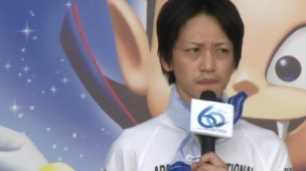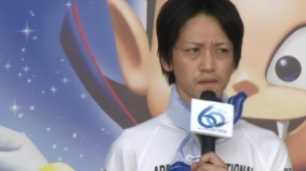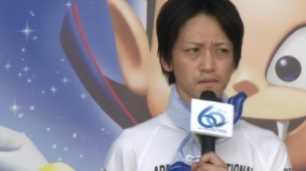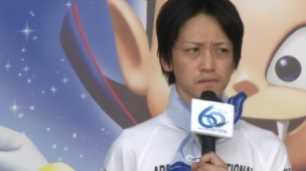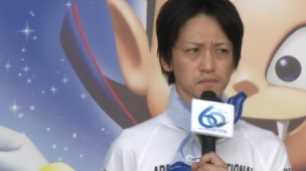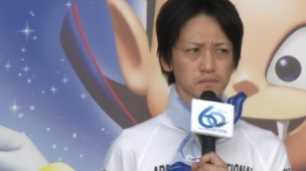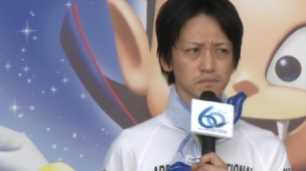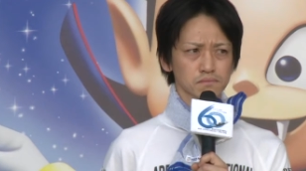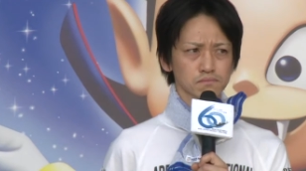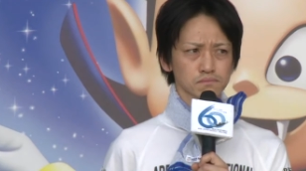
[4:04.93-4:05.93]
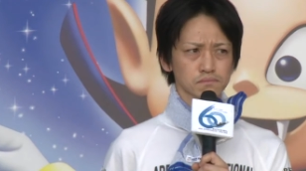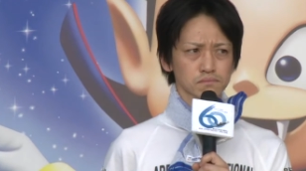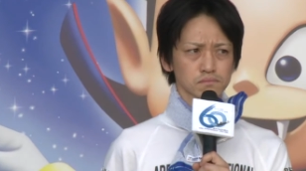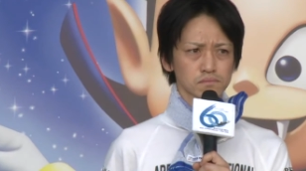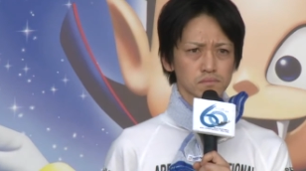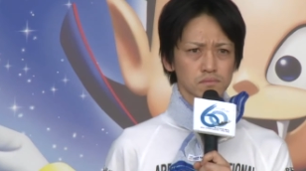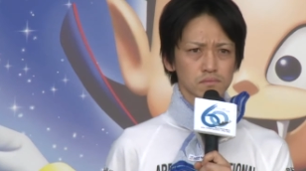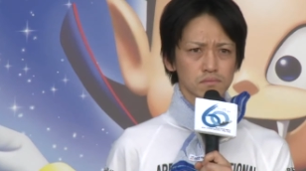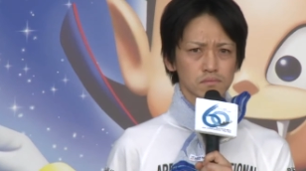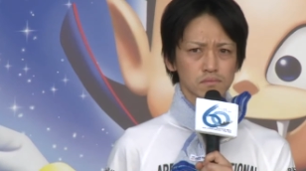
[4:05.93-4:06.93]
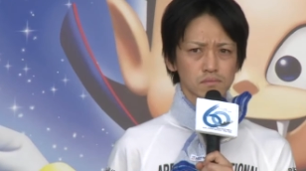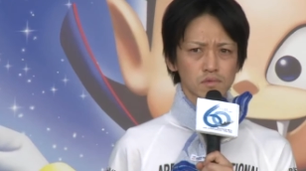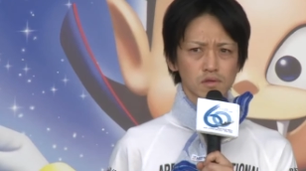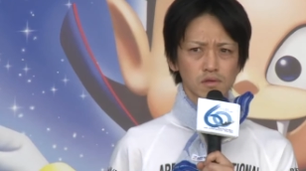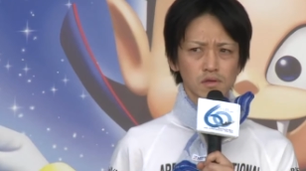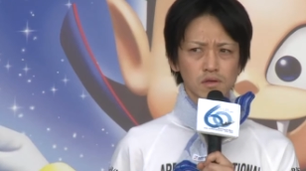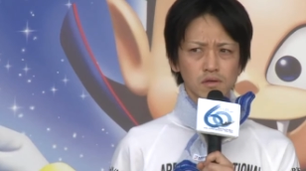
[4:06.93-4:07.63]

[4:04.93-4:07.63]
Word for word: んですがどんな手応えだったかお話しいただけますか